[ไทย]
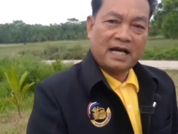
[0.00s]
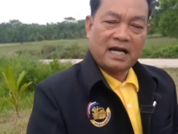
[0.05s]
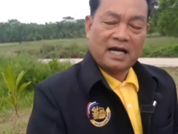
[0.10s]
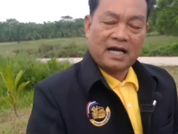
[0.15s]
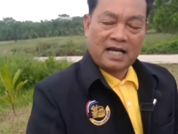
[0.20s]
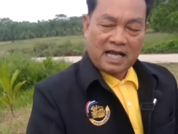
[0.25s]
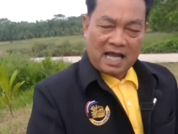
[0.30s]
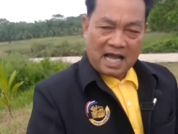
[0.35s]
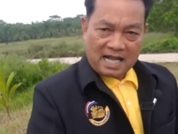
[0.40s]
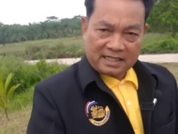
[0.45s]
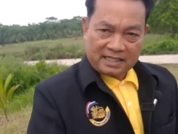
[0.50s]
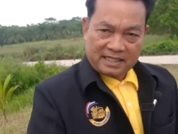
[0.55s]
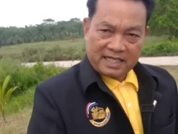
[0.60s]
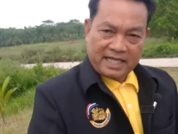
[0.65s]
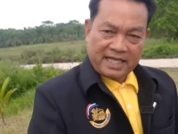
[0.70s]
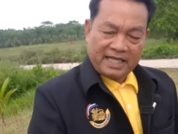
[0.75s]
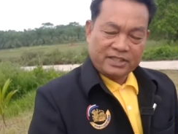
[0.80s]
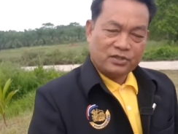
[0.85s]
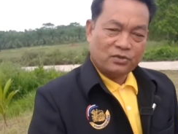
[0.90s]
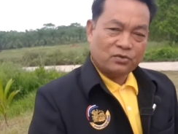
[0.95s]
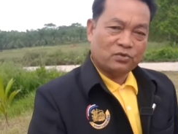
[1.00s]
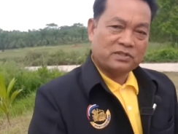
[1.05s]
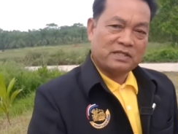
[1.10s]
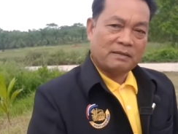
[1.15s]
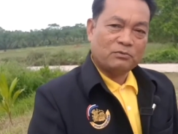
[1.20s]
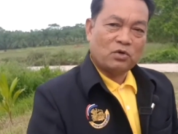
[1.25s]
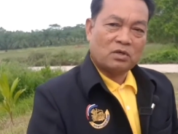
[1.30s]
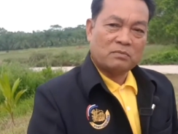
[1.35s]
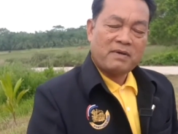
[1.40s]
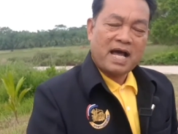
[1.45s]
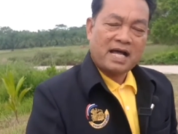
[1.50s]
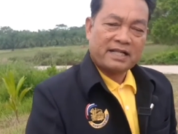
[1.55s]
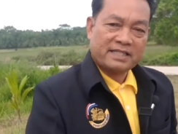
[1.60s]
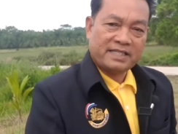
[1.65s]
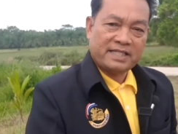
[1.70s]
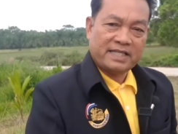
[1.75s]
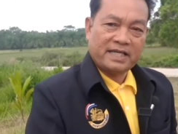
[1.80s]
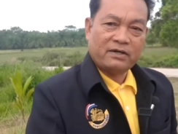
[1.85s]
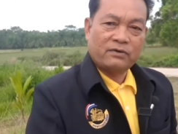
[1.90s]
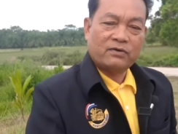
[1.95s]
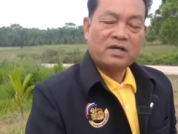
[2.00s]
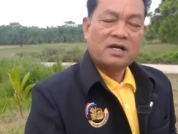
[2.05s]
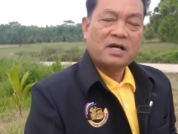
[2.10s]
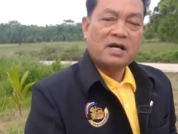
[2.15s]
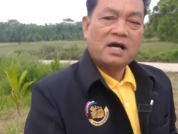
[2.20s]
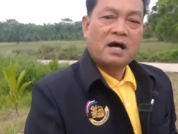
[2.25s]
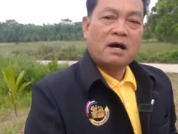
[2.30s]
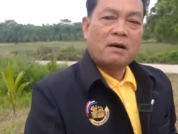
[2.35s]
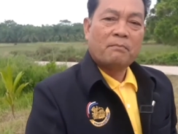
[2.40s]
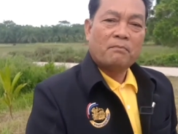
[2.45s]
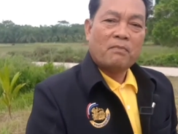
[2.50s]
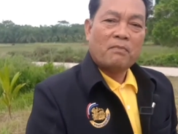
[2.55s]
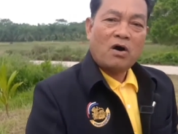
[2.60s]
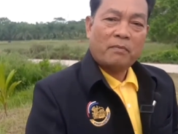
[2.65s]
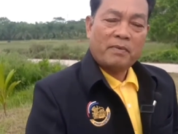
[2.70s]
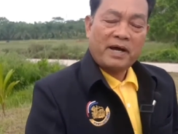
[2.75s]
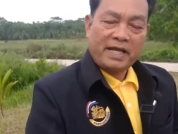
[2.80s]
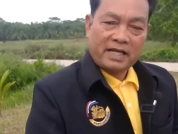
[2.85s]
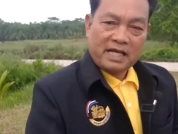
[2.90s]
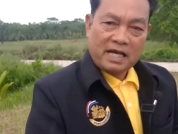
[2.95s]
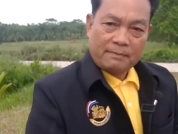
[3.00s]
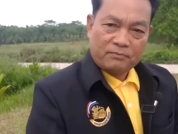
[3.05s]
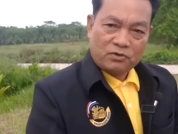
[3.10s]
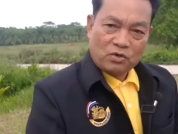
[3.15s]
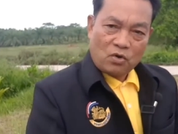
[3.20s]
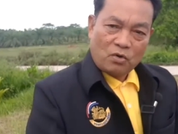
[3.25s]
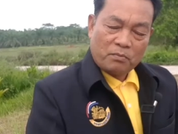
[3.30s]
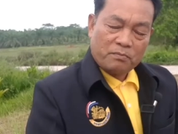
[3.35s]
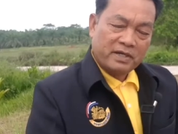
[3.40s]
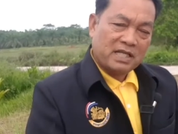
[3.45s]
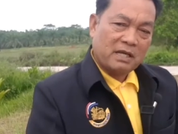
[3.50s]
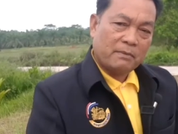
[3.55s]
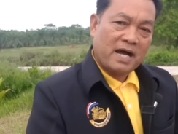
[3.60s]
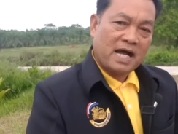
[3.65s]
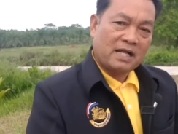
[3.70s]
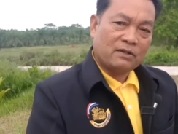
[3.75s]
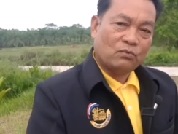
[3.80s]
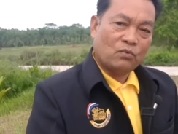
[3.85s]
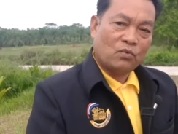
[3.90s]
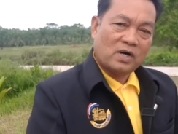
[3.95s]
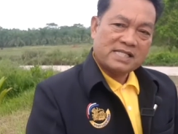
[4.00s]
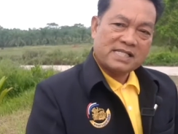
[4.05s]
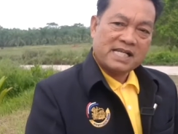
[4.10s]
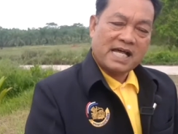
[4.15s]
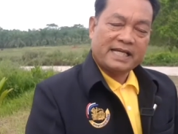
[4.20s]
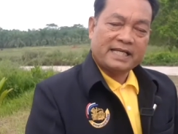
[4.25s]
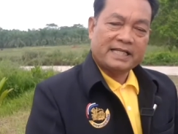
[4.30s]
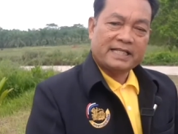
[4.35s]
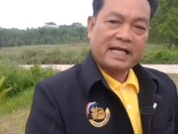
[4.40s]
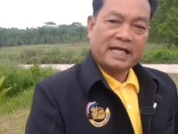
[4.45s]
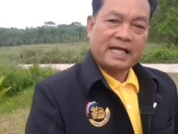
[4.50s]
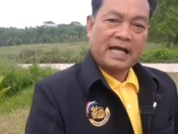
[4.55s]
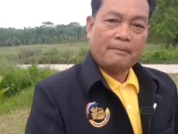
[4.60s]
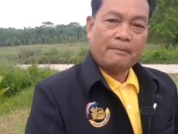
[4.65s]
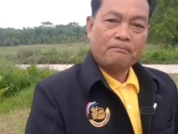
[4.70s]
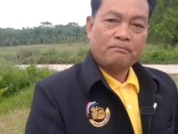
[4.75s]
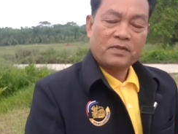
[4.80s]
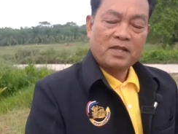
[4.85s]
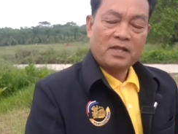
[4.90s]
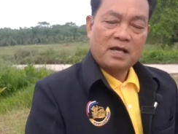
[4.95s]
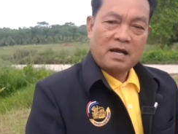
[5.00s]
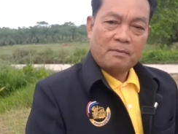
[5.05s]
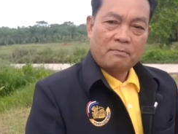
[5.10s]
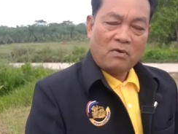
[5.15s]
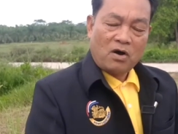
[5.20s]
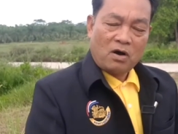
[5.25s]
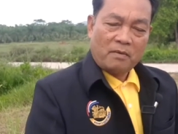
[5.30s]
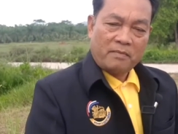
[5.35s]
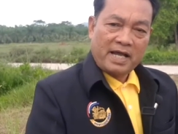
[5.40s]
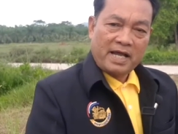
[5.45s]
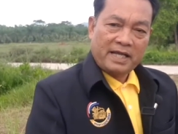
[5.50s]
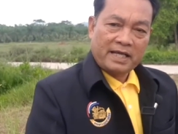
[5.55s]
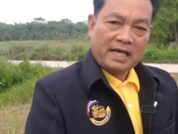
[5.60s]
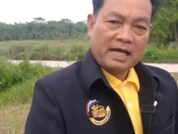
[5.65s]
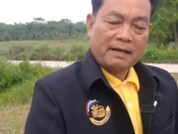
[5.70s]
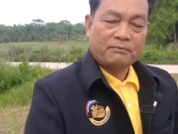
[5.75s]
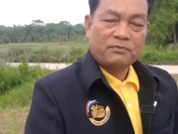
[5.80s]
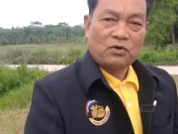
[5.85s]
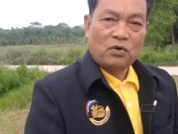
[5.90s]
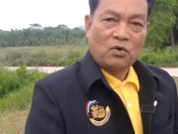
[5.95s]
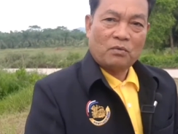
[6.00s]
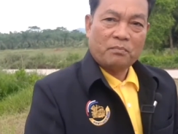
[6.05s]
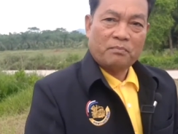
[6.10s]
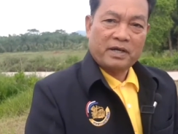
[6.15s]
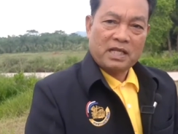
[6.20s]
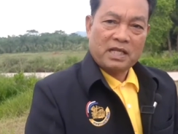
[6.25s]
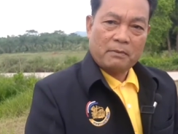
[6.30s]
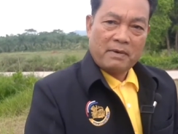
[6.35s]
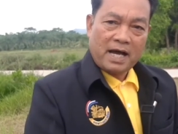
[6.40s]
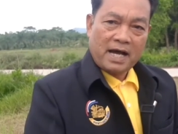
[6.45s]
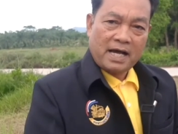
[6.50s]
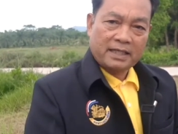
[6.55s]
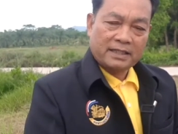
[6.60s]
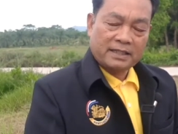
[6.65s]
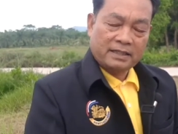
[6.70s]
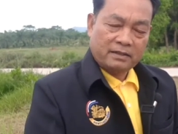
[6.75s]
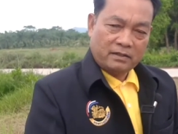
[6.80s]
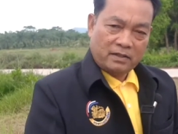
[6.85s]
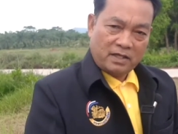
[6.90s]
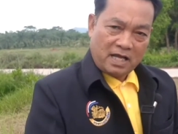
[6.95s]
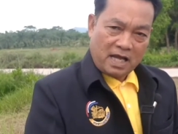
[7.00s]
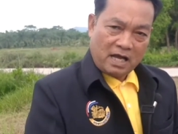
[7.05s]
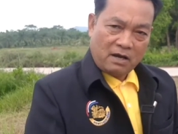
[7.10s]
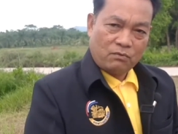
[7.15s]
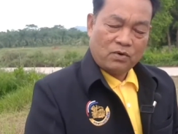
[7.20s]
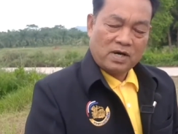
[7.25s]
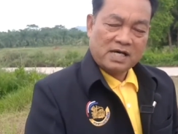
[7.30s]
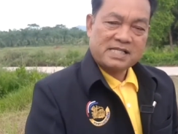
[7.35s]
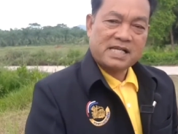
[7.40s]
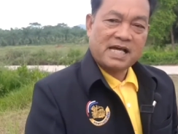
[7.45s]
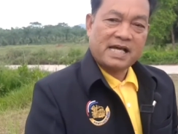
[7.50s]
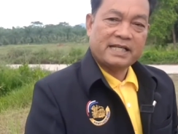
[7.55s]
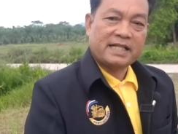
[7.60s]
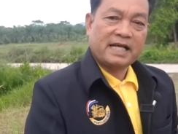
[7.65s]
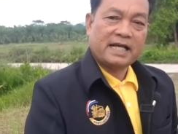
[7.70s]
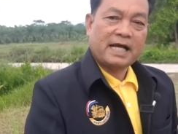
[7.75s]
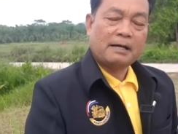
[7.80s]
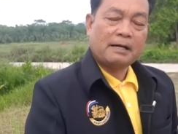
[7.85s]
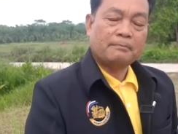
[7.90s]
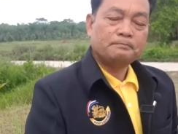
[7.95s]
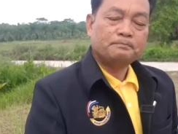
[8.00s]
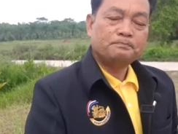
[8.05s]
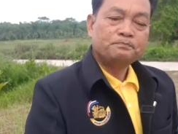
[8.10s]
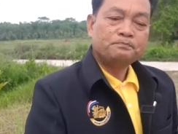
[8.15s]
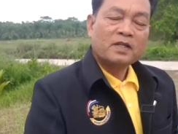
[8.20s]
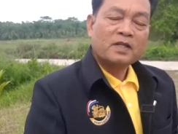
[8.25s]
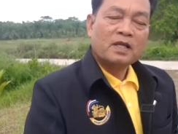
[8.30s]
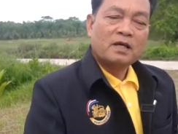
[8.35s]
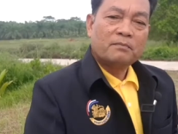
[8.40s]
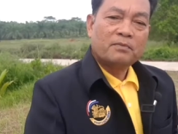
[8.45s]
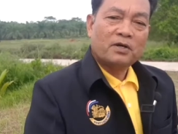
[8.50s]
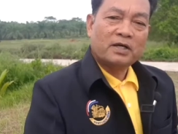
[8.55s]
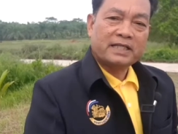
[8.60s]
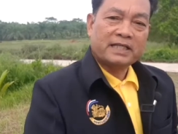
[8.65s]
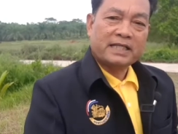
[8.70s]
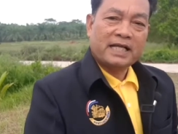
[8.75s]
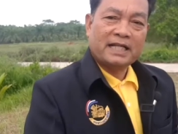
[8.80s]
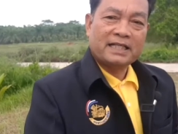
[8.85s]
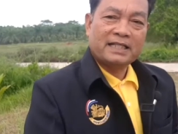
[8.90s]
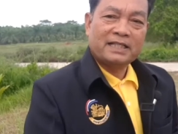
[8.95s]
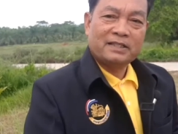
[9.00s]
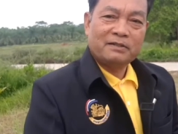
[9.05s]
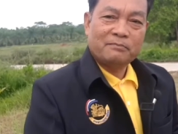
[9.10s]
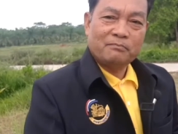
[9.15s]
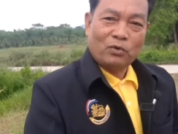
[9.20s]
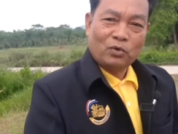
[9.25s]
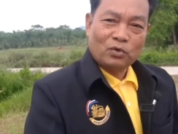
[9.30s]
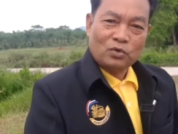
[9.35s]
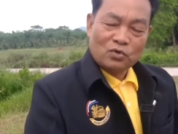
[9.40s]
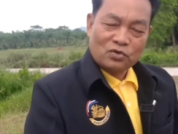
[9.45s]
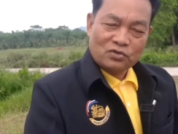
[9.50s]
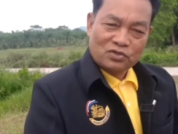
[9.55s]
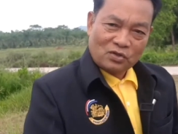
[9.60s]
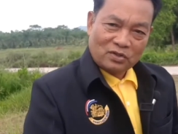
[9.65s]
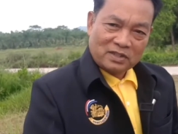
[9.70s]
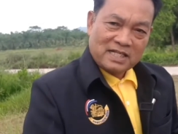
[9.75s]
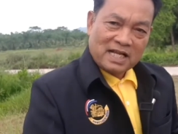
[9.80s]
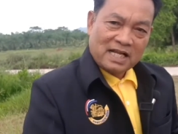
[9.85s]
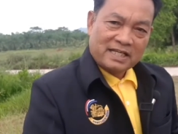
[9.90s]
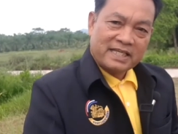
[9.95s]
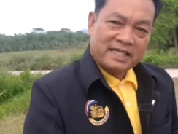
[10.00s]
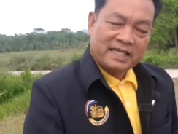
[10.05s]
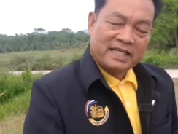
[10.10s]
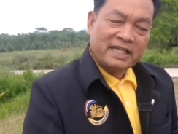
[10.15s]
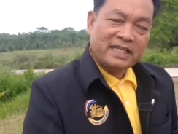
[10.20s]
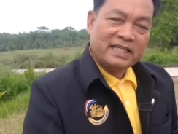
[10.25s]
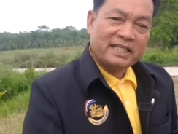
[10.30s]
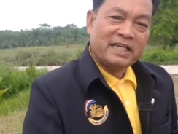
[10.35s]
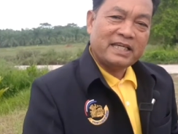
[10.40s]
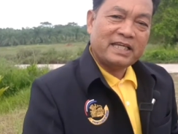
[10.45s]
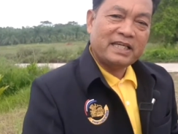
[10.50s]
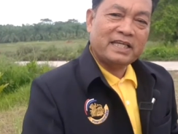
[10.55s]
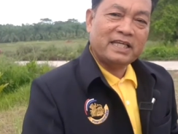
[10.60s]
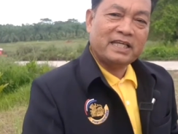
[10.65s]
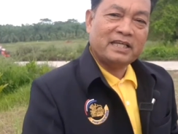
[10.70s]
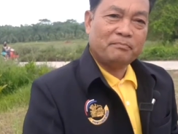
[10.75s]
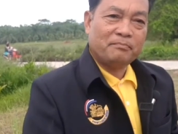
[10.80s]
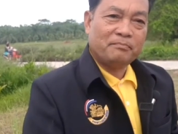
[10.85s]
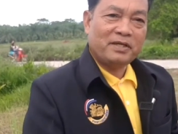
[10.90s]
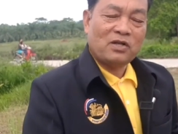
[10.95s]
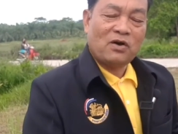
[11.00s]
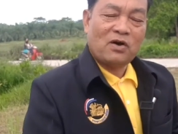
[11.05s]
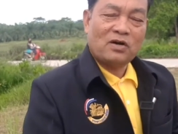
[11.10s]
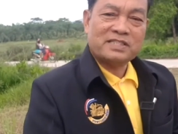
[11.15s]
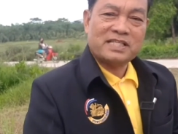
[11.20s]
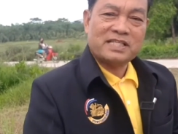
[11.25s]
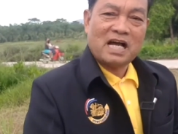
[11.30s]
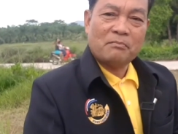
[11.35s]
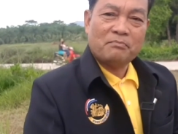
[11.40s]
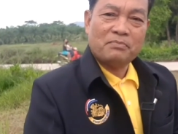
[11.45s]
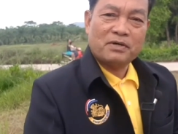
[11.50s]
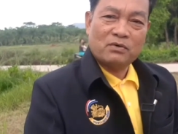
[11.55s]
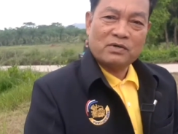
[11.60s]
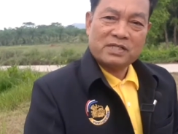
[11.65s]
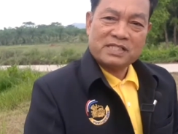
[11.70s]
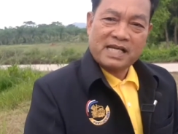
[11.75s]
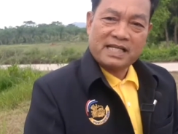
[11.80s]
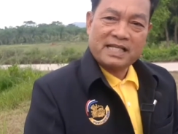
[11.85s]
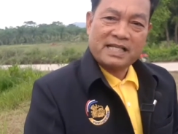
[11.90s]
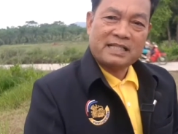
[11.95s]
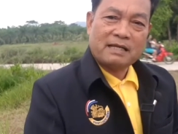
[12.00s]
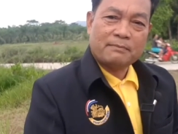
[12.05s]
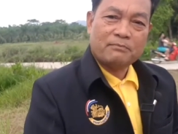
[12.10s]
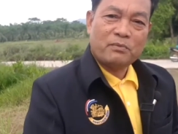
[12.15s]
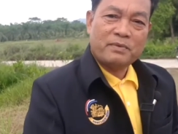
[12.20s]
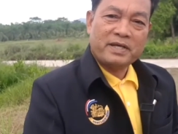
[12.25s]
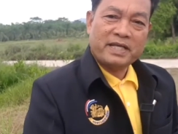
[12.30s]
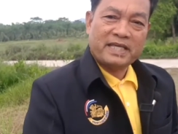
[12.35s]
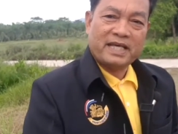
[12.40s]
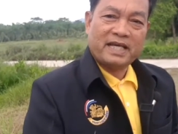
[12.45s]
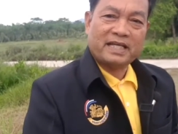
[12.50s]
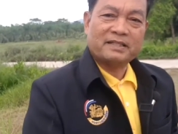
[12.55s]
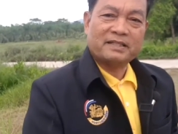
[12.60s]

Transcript: ขาดแคลนอยู่จำนวนมากทีเดียว มอบให้กับโรงพยาบาลหัวใสนะครับ มอบให้กับโรงพยาบาลหัวใสนะครับ เพราะฉะนั้นบุญกุศลครั้งนี้ที่พี่น้องชาวอำเภอหัวใสและท่านผู้มีเกียรติ